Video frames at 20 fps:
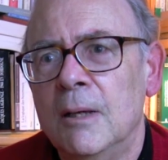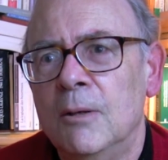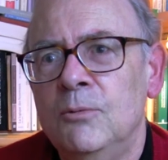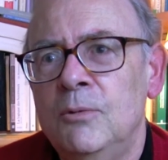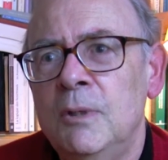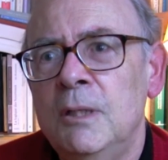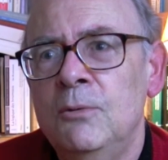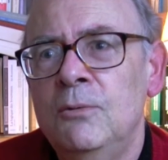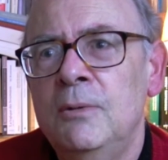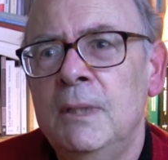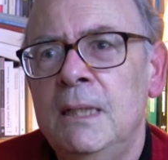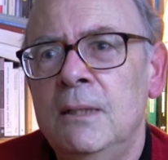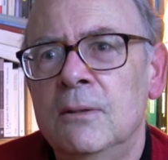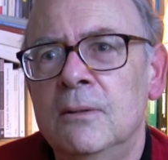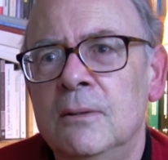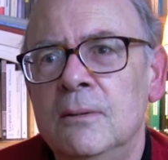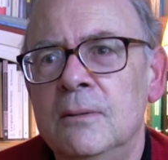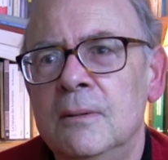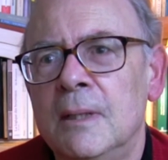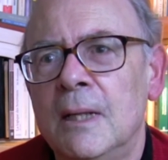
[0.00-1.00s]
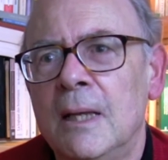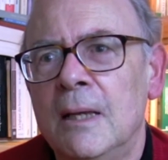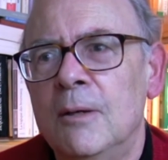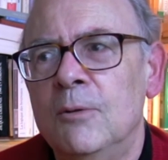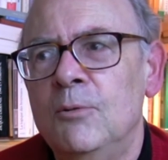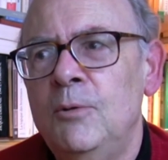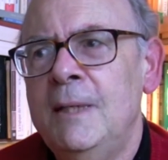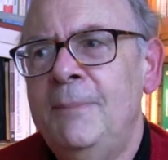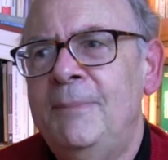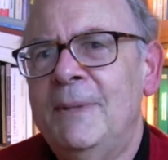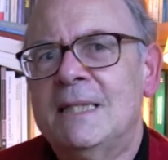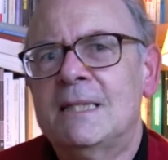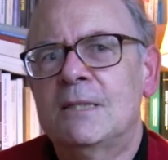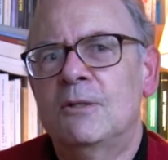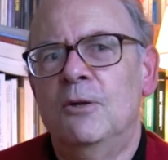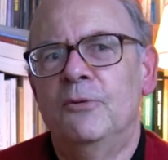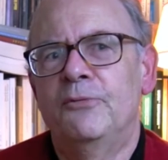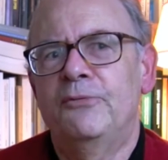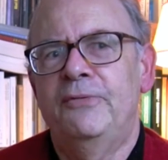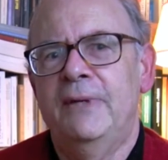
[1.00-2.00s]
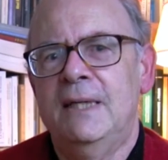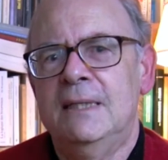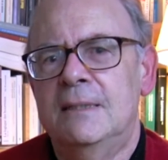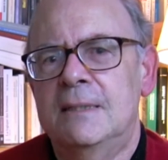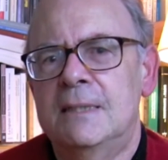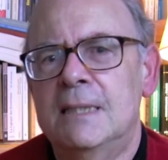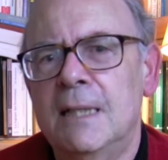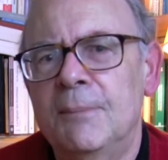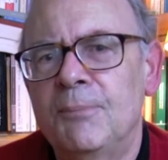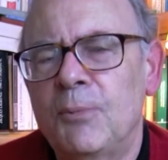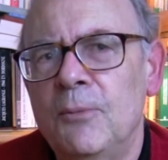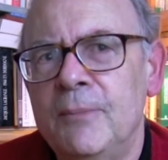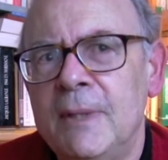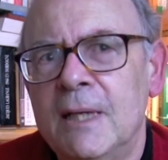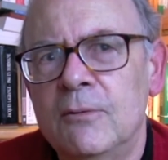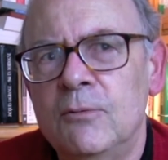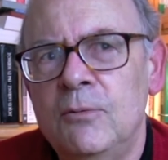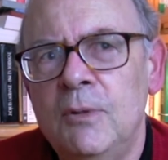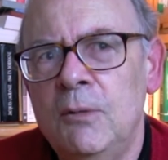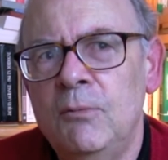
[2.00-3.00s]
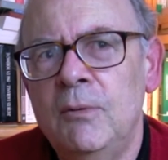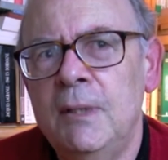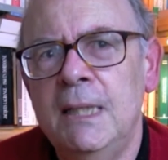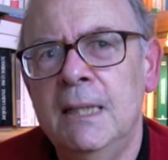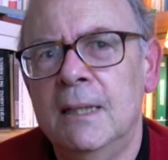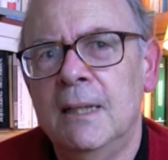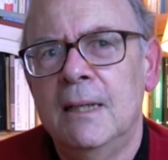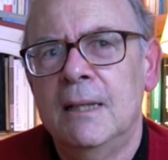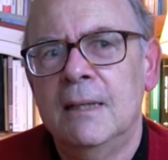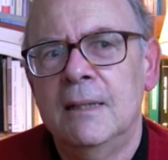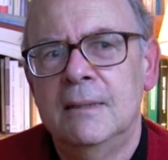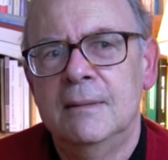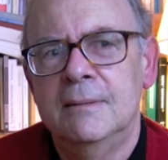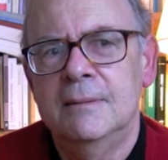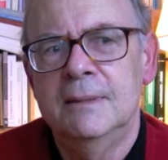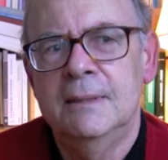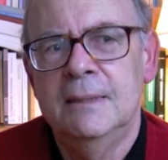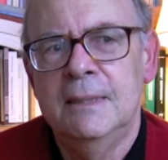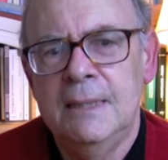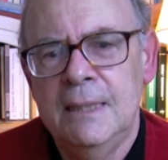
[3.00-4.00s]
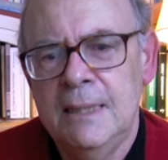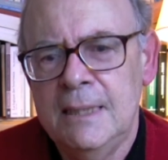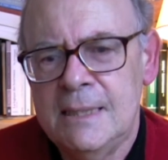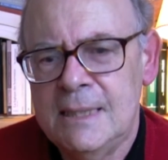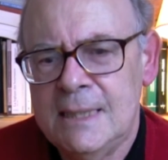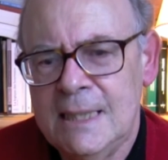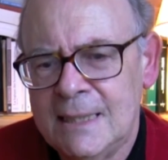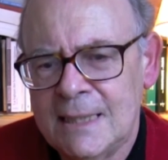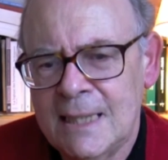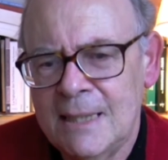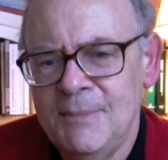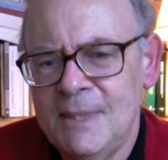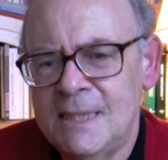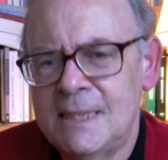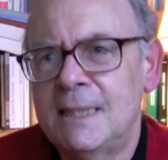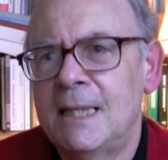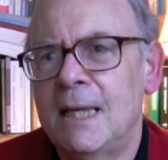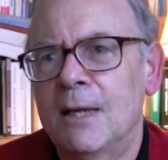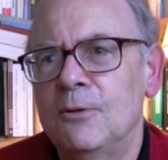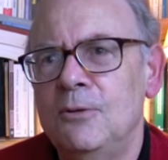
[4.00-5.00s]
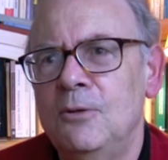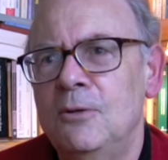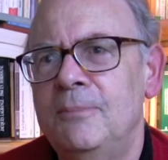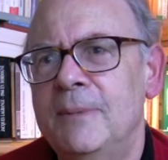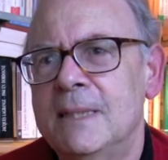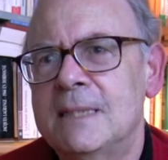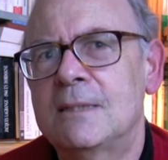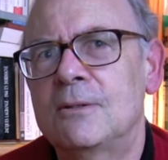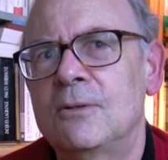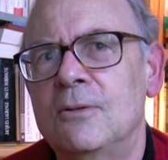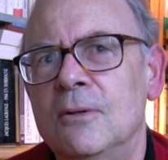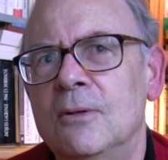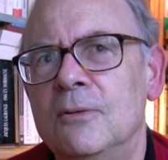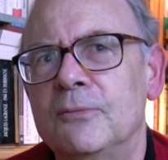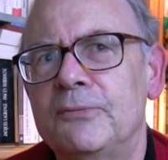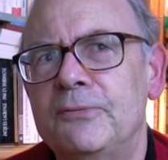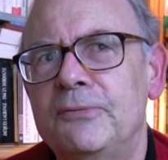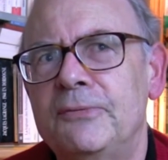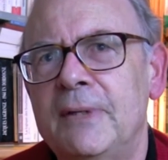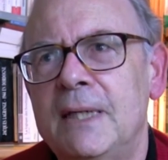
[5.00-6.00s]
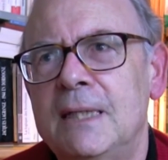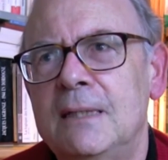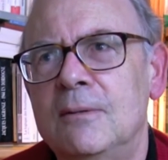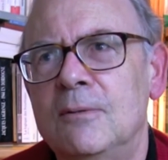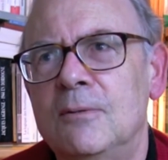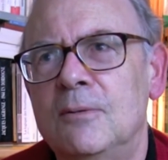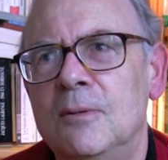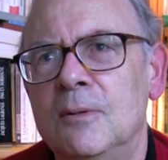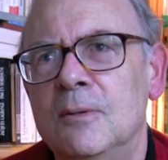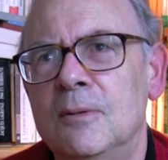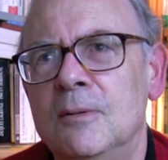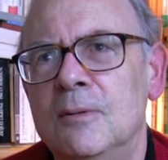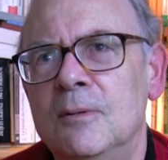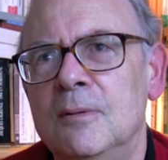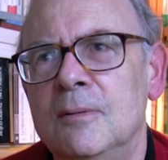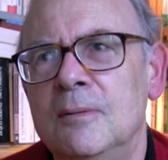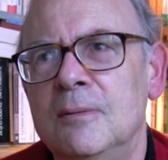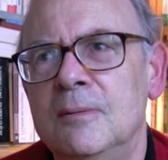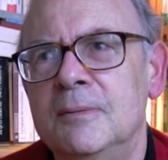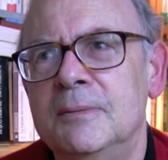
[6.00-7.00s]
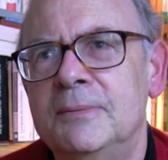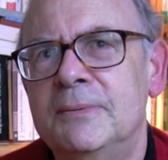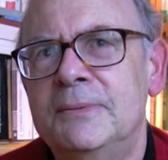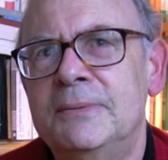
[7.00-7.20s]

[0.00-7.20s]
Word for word: Oui, oui, euh, oui, parce qu'en fait, c'est la première. Oui, oui, et c'est très mystérieux parce qu'en fait, euh,